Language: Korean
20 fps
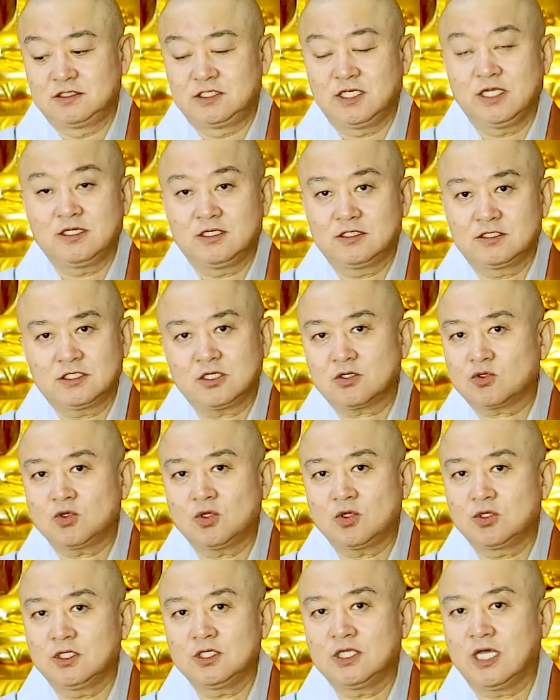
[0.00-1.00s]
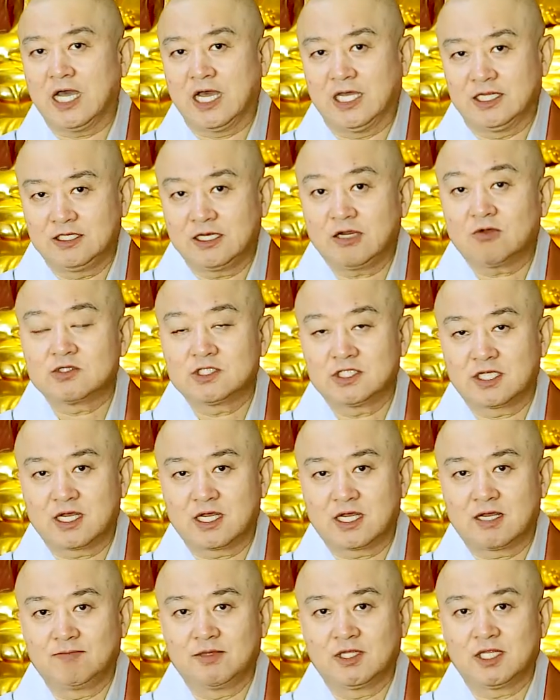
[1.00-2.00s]
쟤는 척도는 아니라고
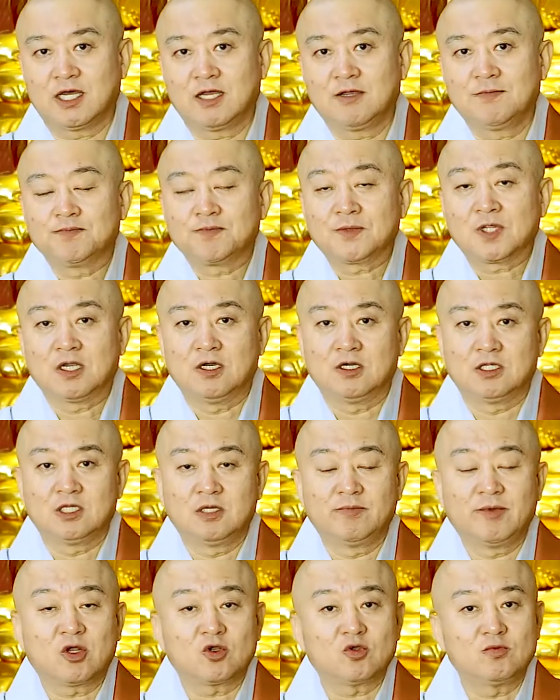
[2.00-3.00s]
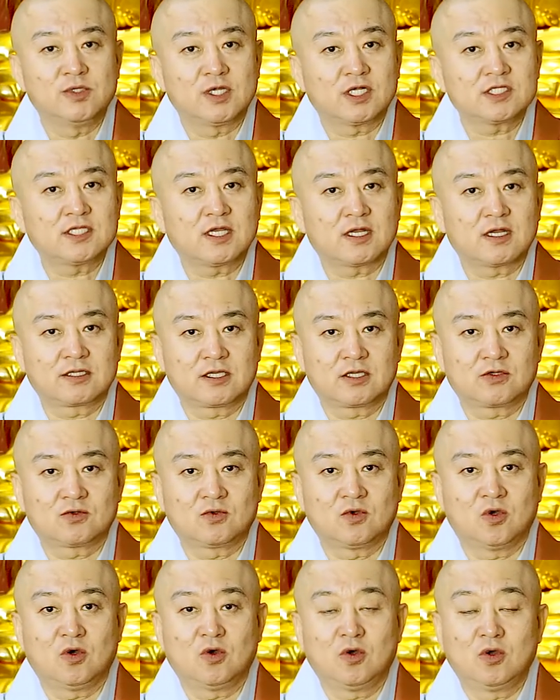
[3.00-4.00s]
생각합니다. 어느 만큼 역사가
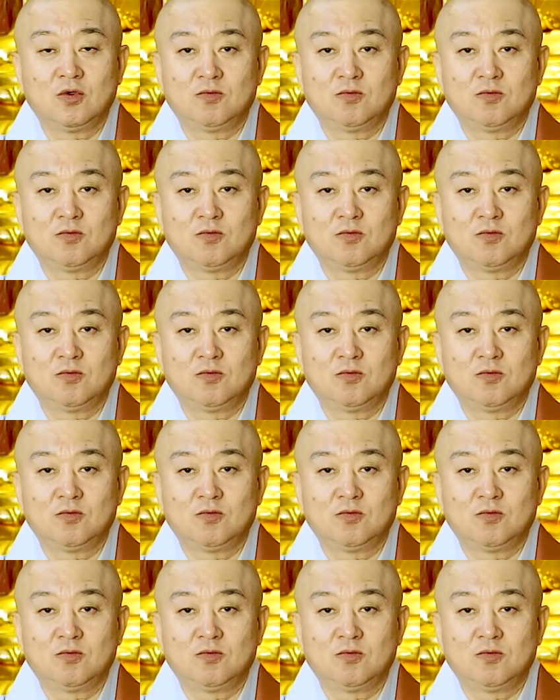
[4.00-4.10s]
깊고